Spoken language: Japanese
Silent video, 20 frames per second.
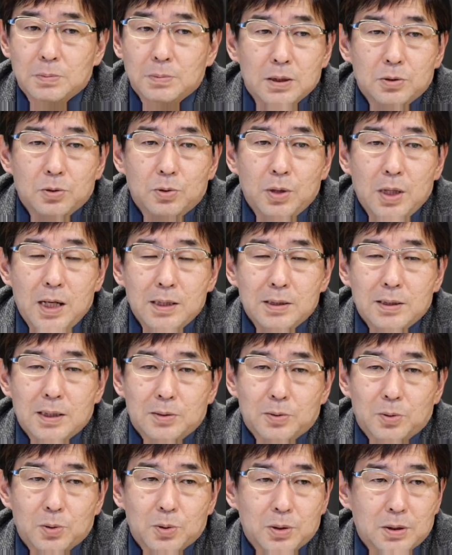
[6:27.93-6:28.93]
障害ある
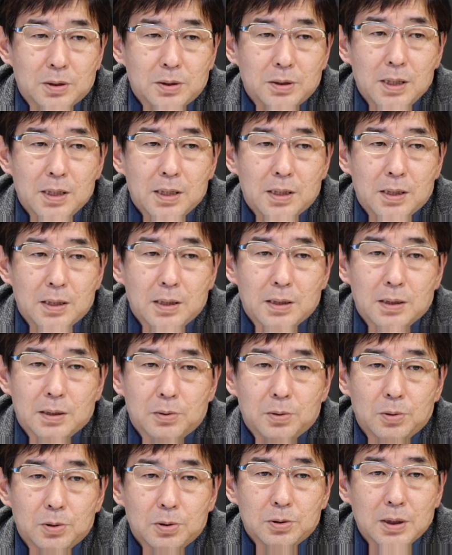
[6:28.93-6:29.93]
かといって
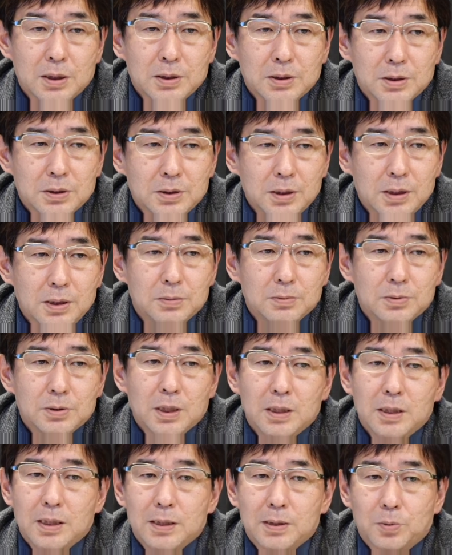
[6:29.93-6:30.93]
教育はですね受け
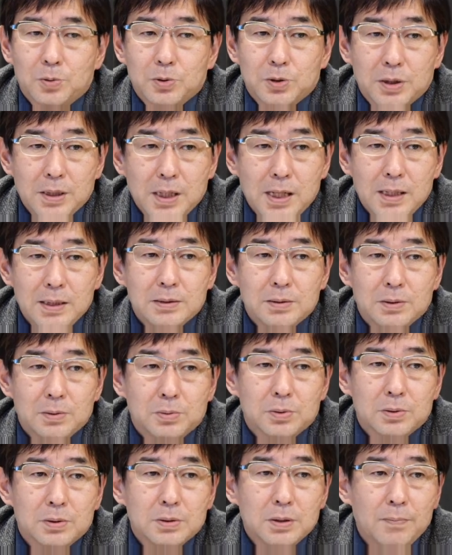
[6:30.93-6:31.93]
られないってことじゃないってこ
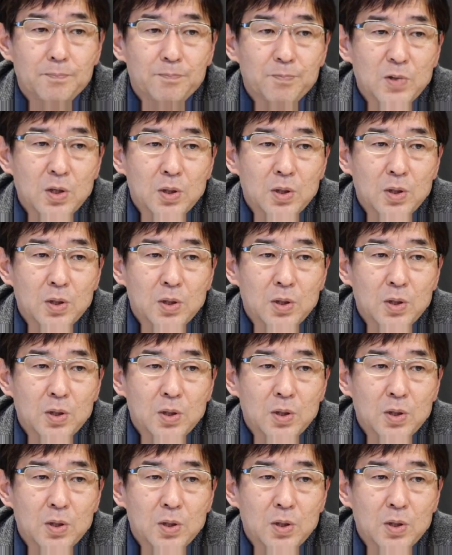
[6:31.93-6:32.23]
とですね。